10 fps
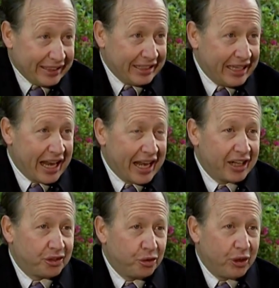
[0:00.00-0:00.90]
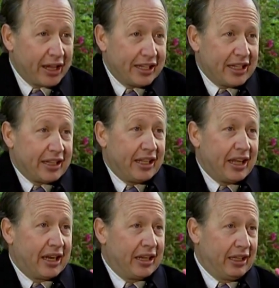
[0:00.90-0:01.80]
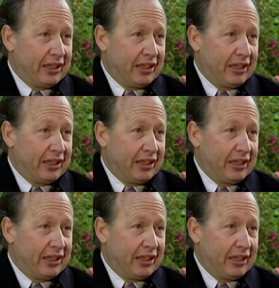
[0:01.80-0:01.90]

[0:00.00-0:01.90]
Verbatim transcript: ni la lectura de ese día ni